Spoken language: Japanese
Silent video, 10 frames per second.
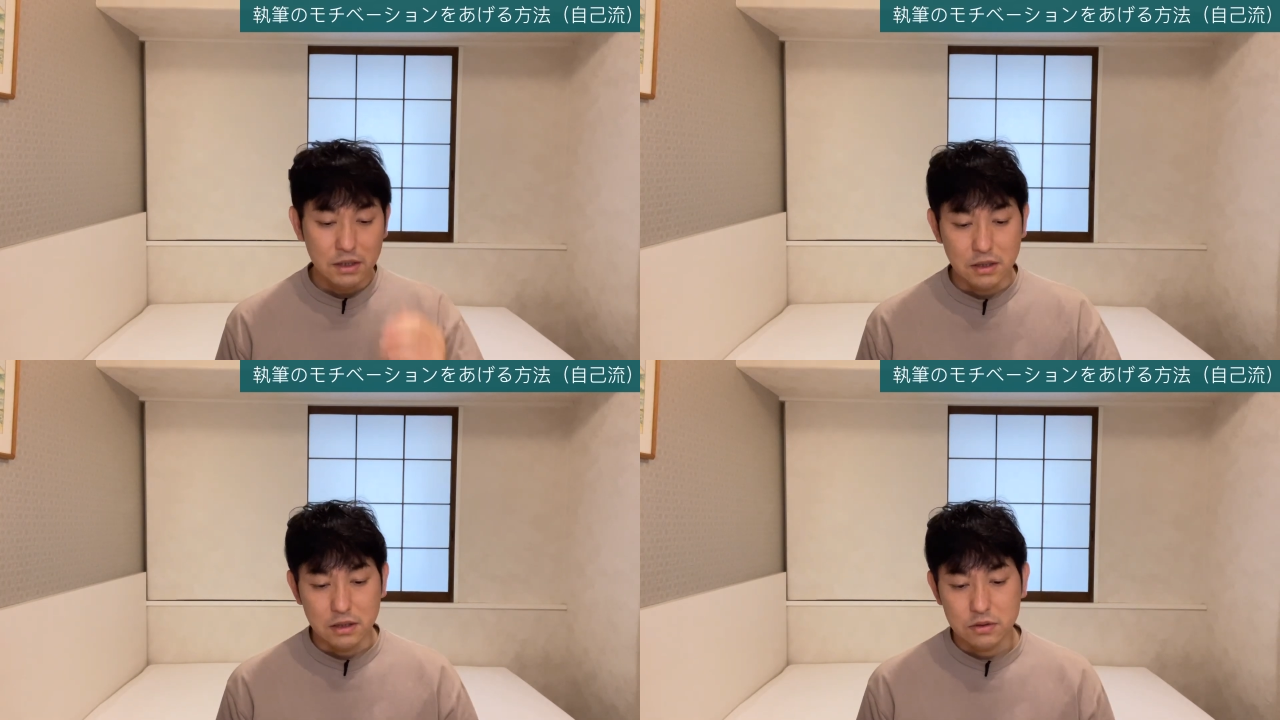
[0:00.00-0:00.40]

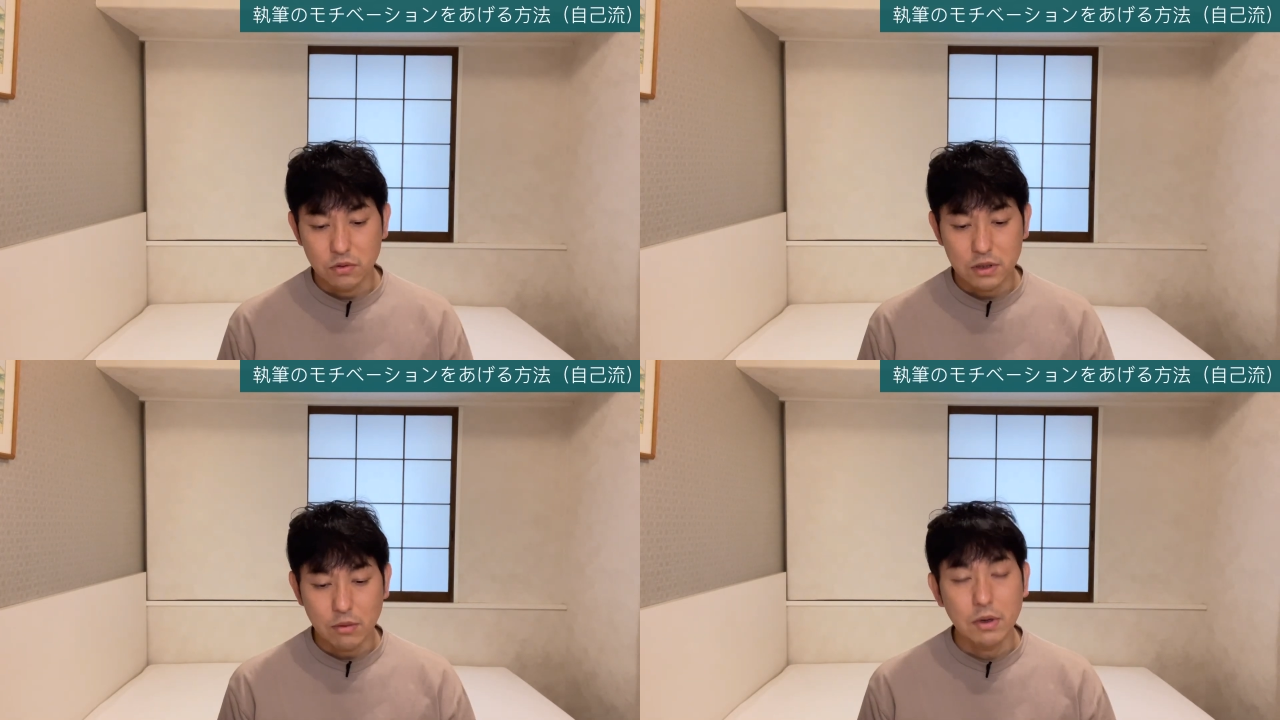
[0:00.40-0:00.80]
えー、
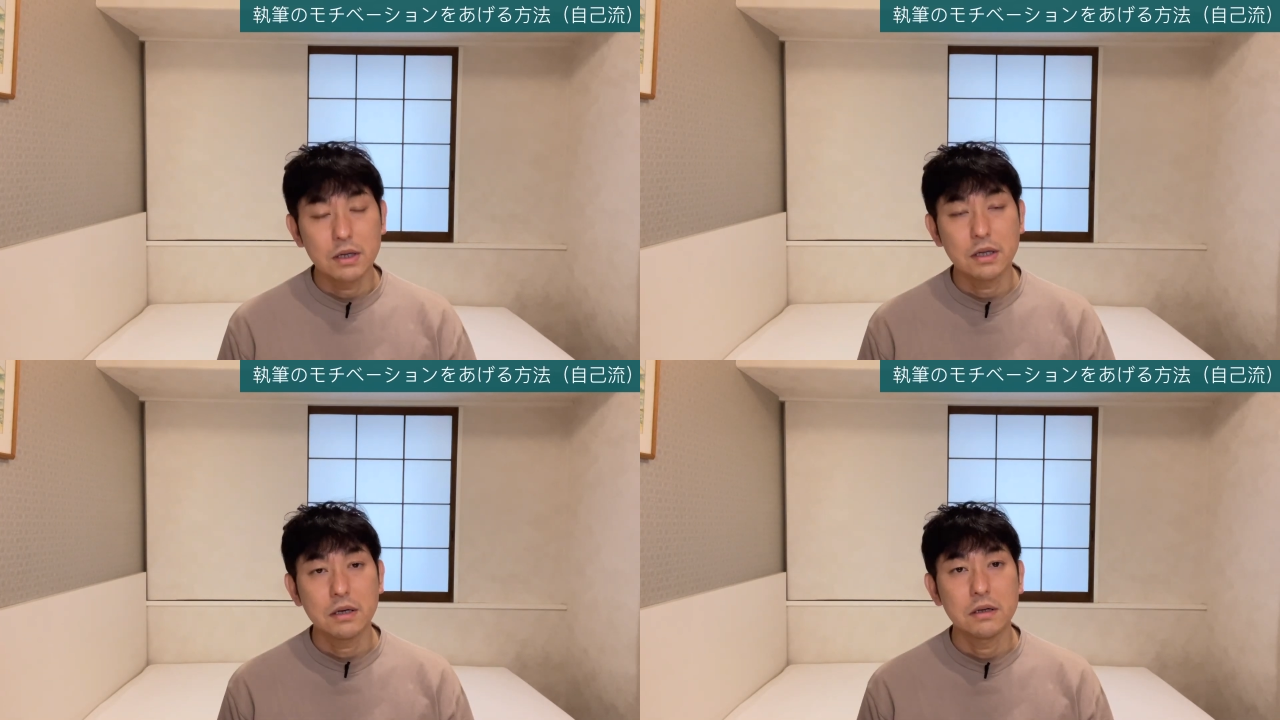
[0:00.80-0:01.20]
そういった場合
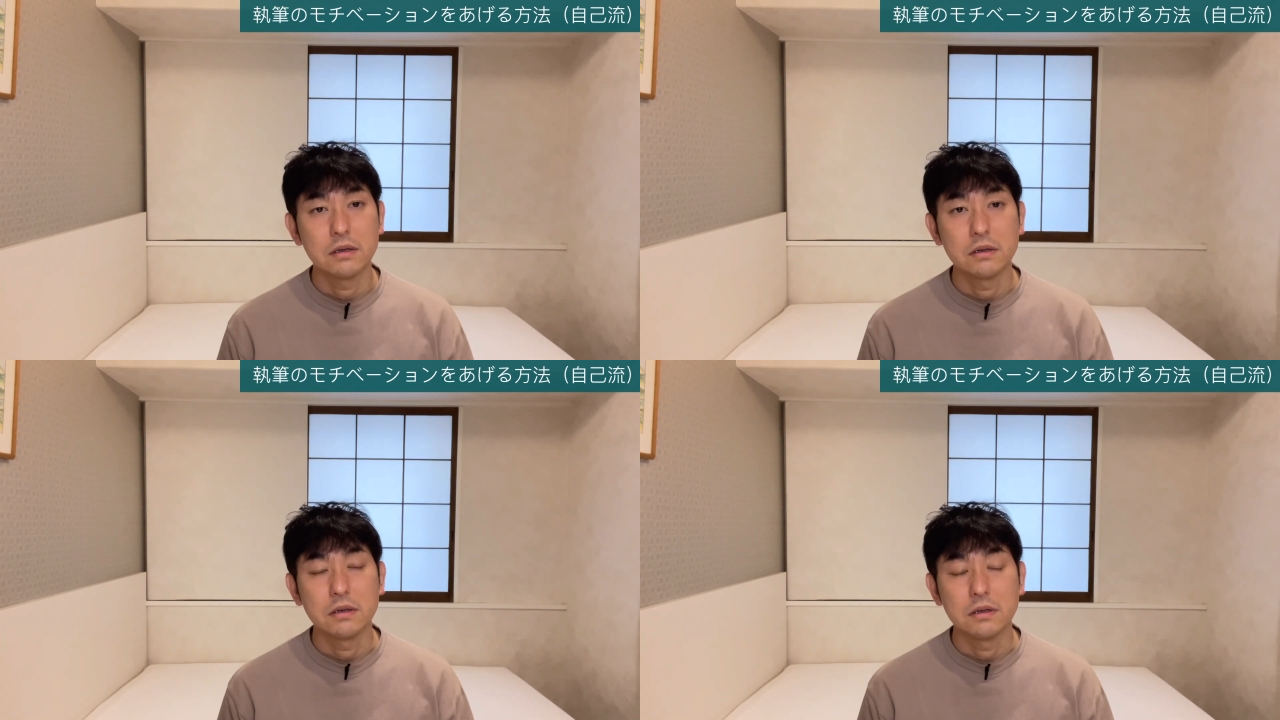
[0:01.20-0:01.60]
ね、
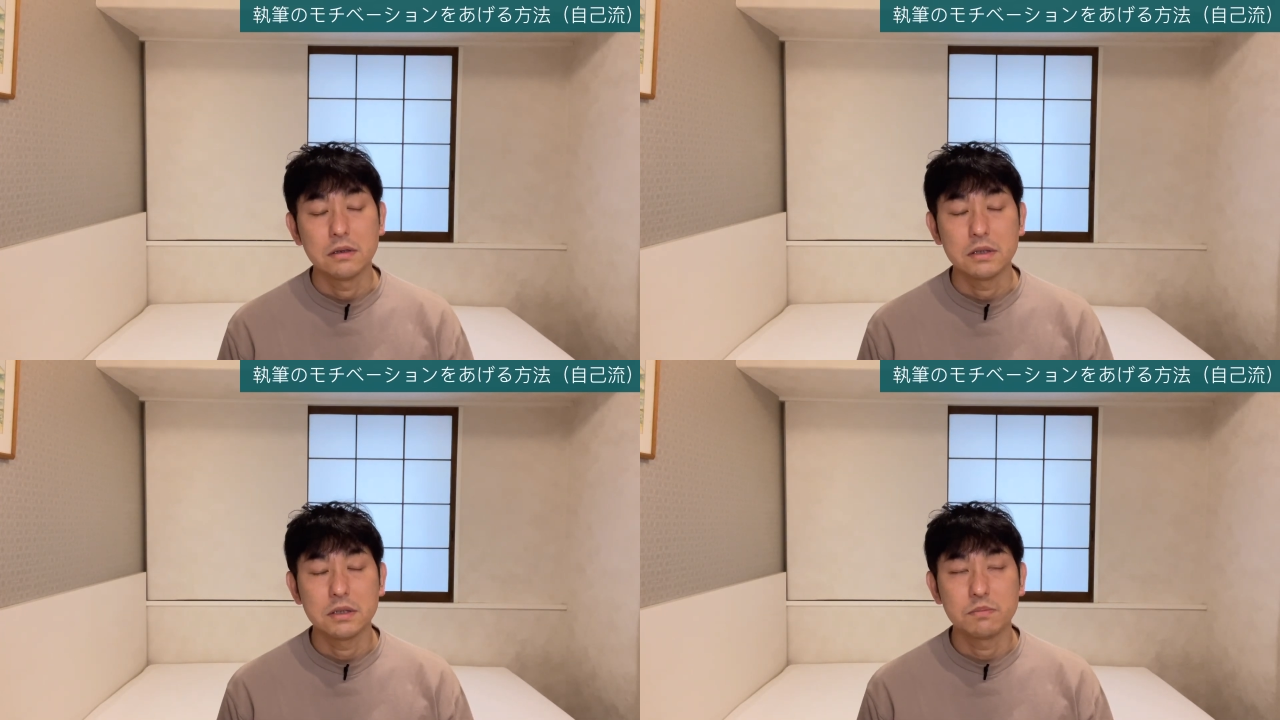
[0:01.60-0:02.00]

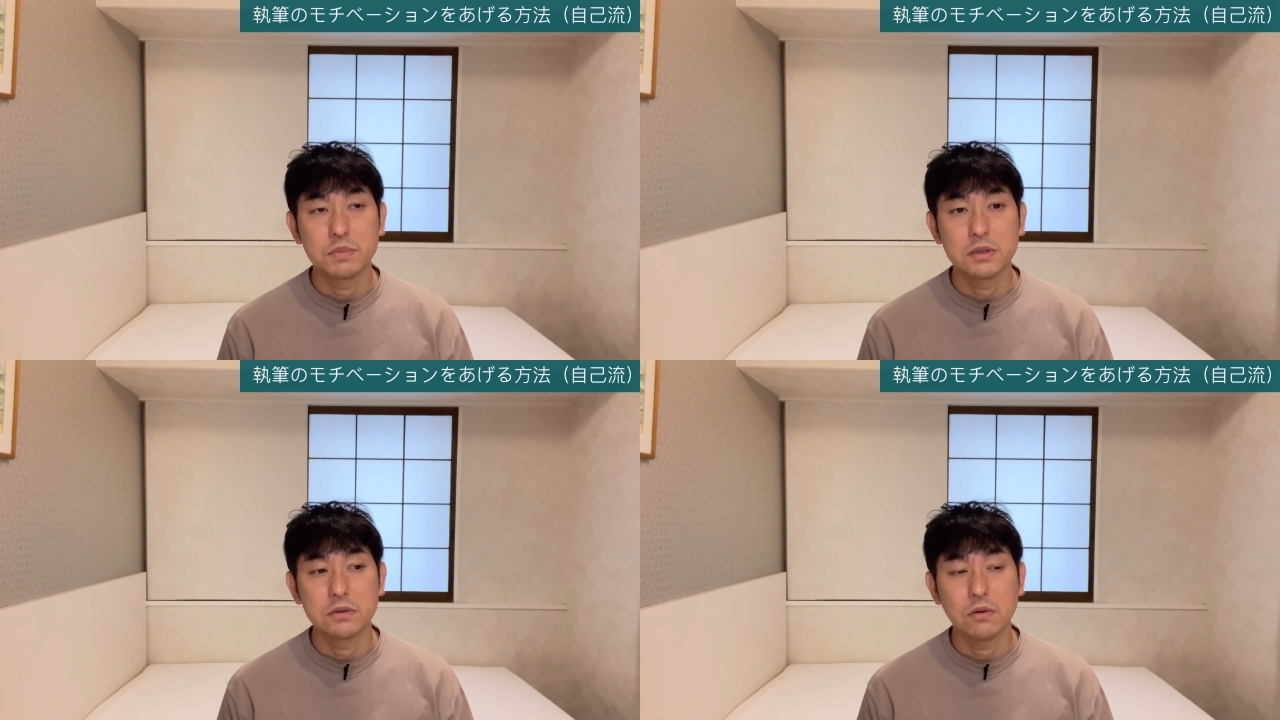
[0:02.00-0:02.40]
えー、執
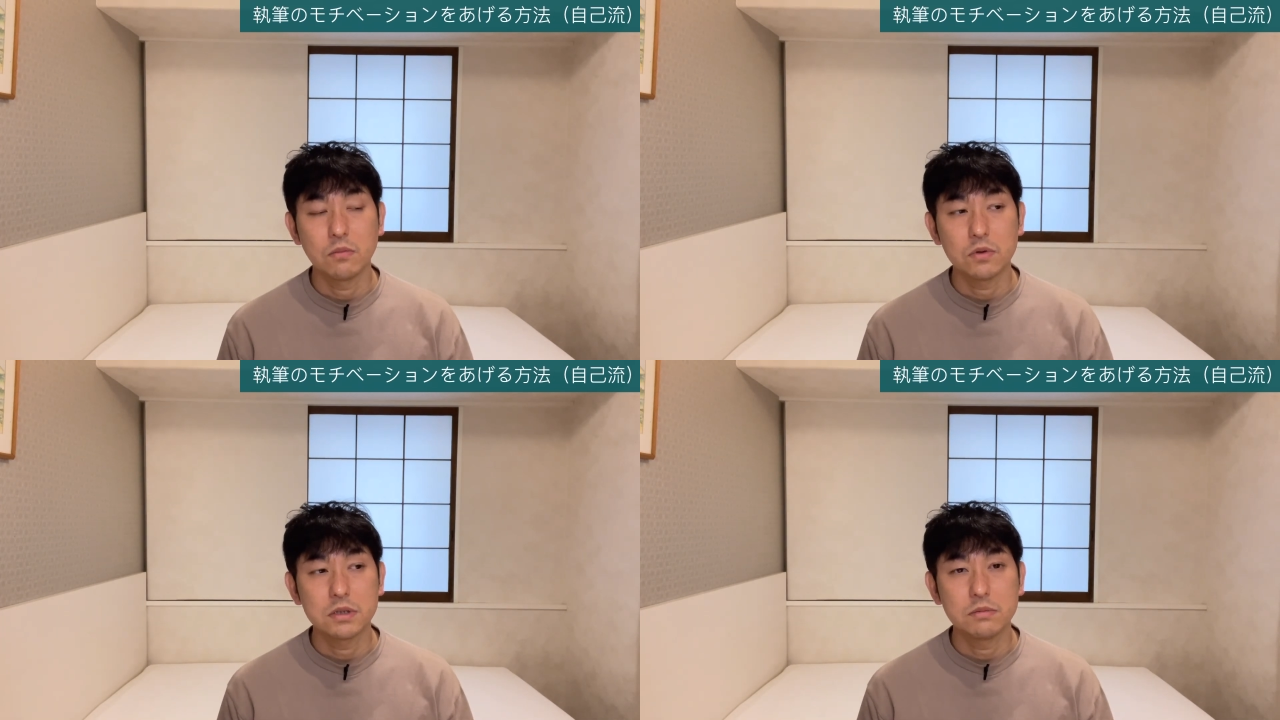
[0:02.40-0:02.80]
筆の
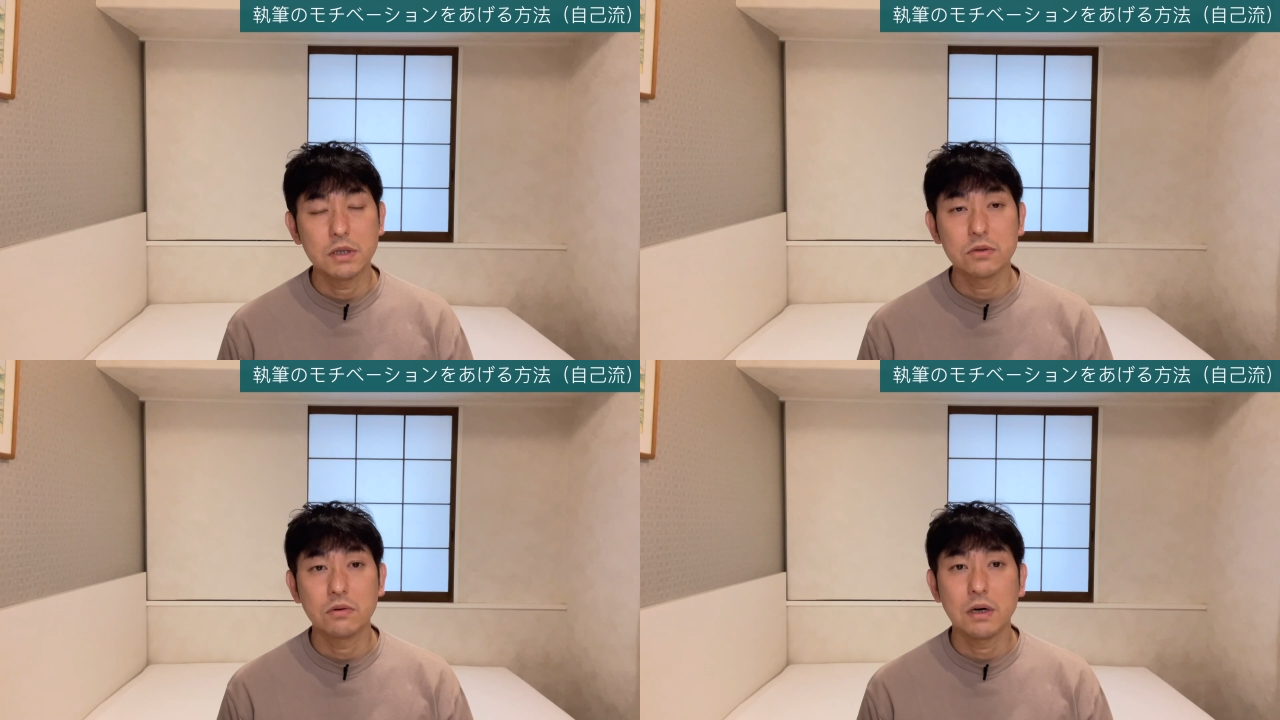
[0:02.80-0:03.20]

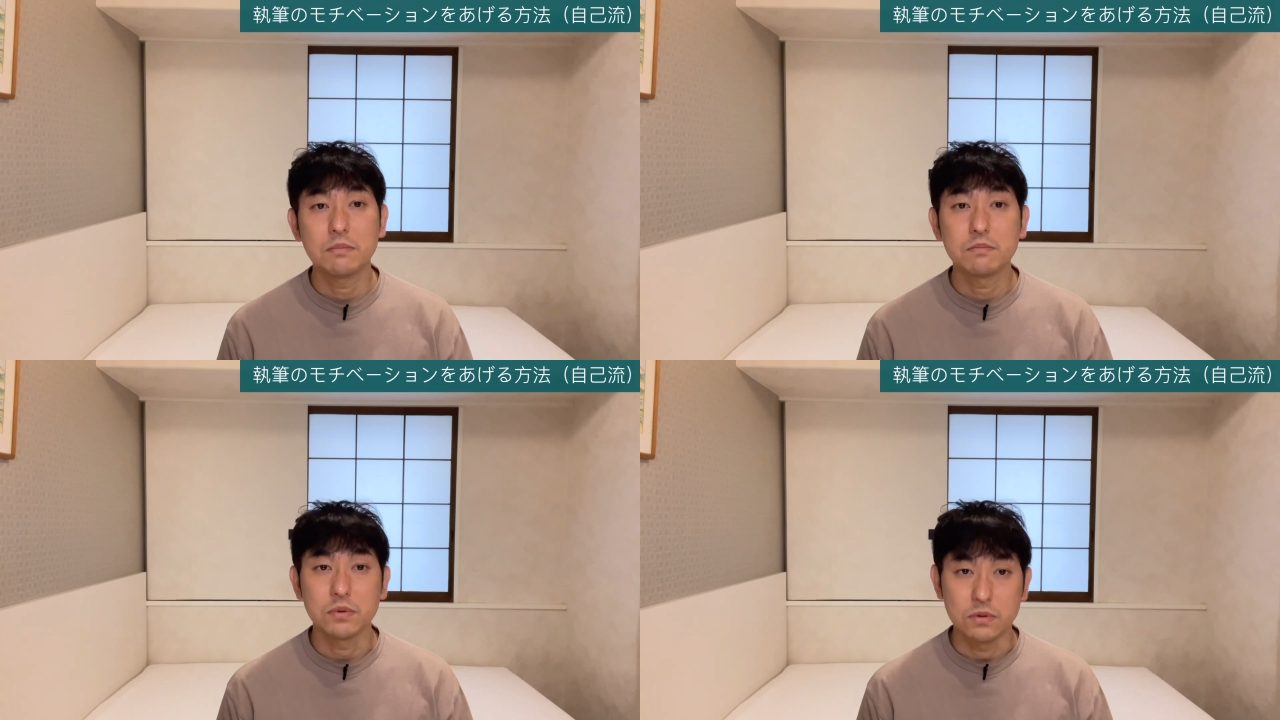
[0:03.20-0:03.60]

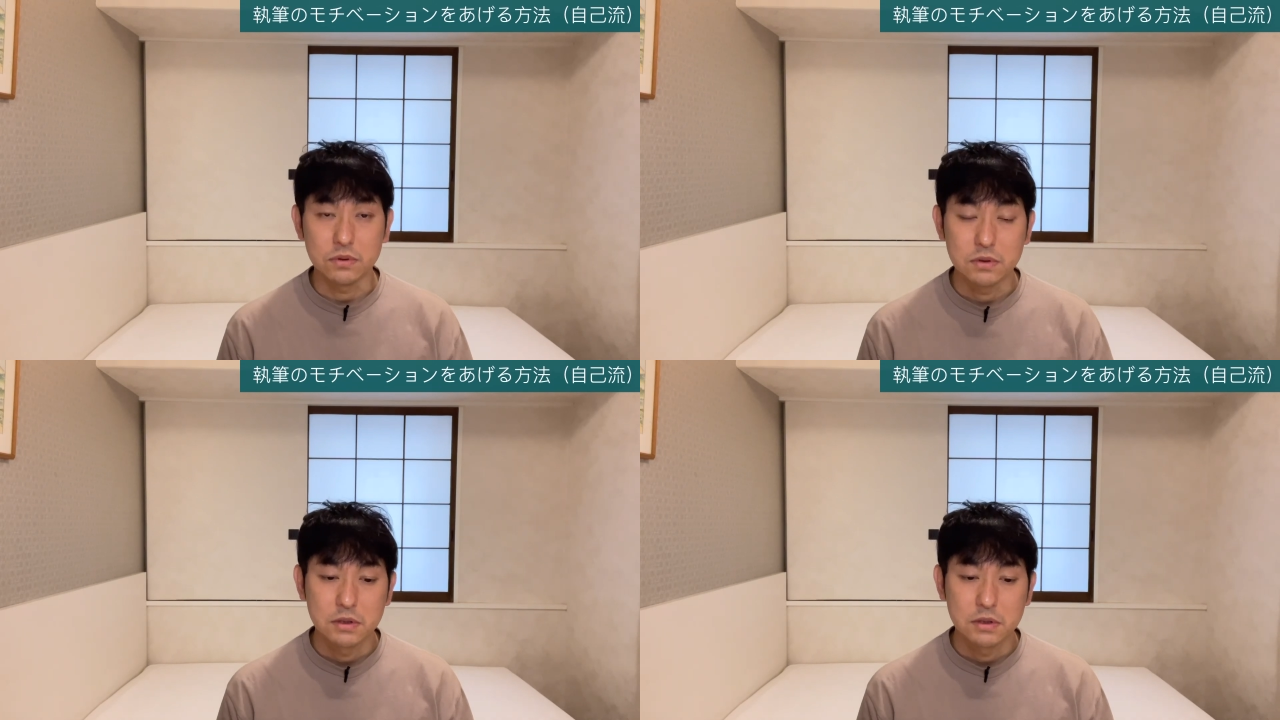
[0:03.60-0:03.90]
モチベーションアップ